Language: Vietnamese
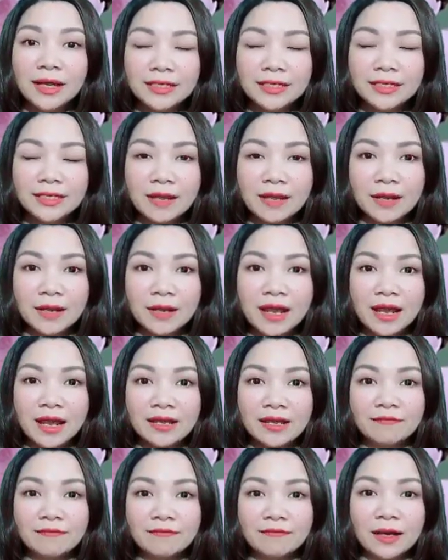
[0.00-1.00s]
Khi xem thấy
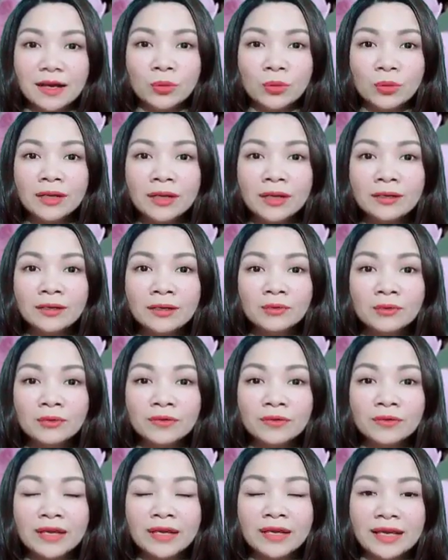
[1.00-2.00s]
hay và hữu ích,
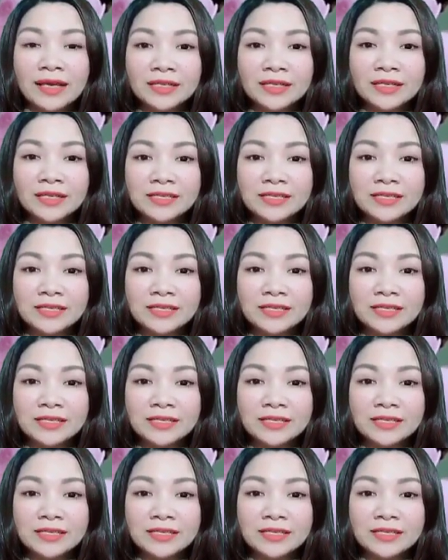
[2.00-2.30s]
quý vị hãy